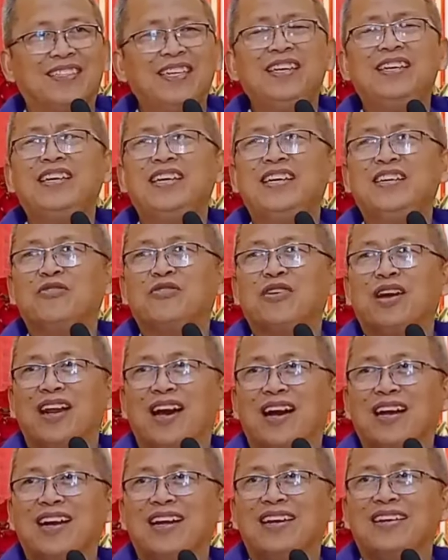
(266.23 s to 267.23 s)
Sigig yung
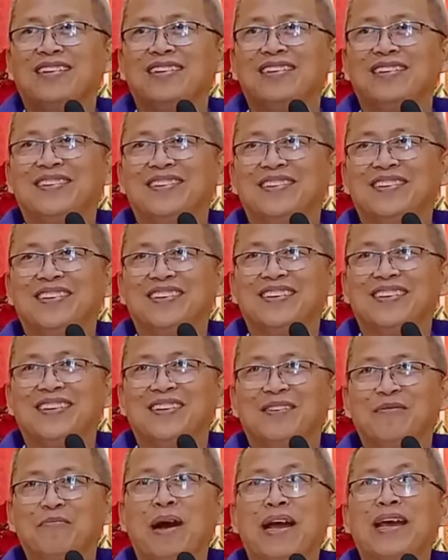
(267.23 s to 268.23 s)
alagad.
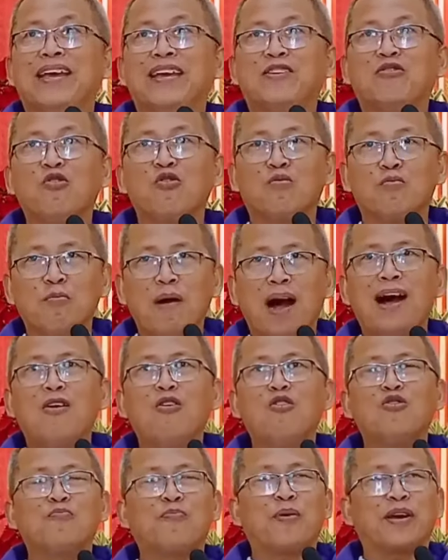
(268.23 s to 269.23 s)

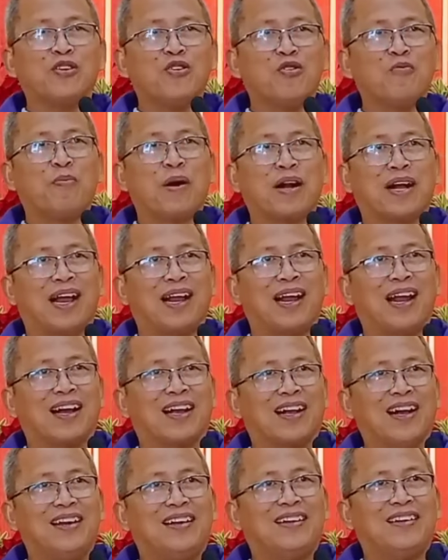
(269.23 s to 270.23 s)
Mahigugmaon pag yung
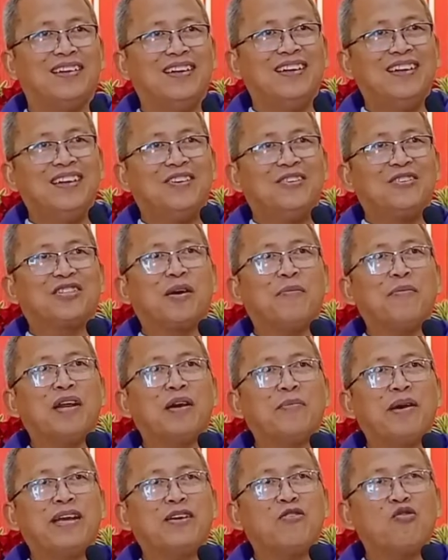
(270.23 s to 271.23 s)
pag-alagad. Ang sa
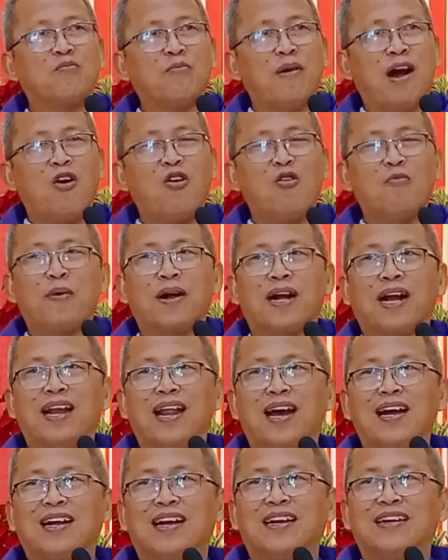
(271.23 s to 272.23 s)
nang mahigugmaon
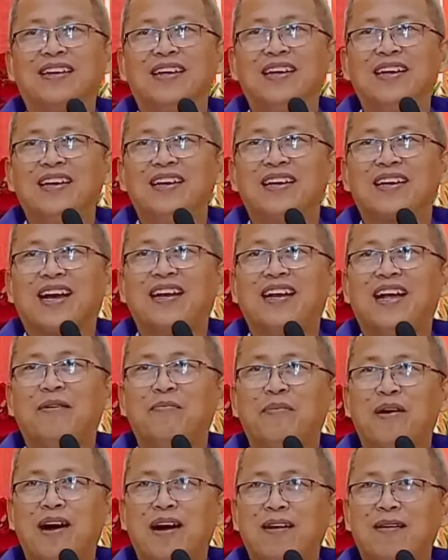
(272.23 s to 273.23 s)
pag-alagad,
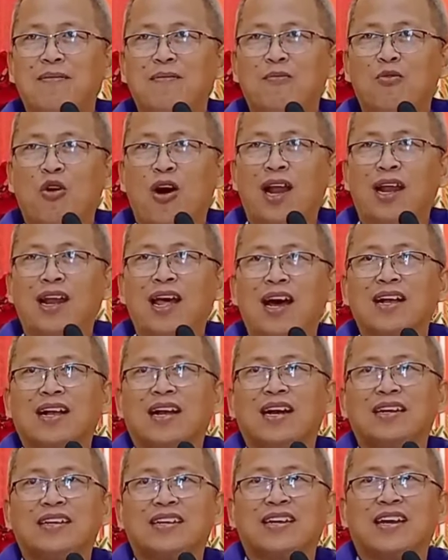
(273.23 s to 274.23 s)
kana bang
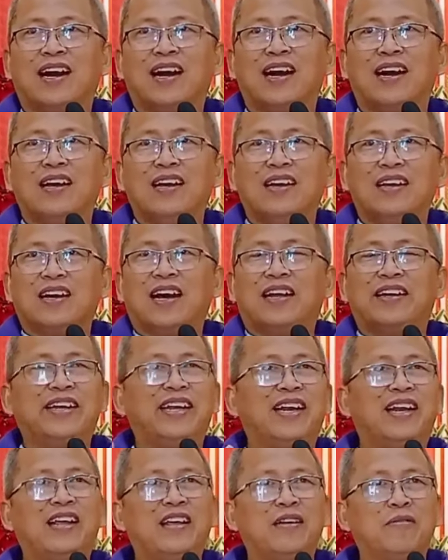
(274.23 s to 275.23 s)
mualagad ka nga
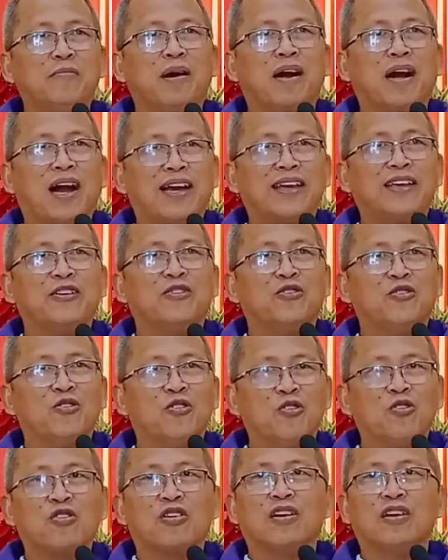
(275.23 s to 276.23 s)
dili mangayo
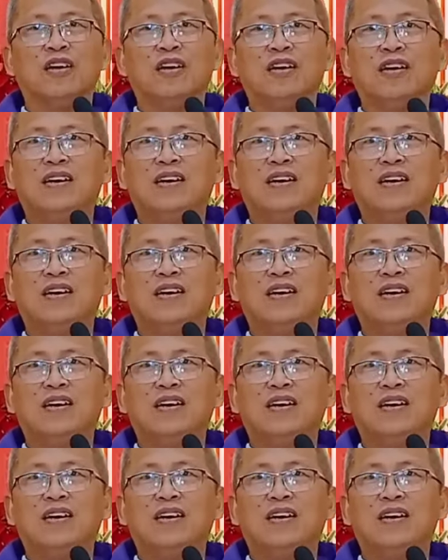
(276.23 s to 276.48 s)
og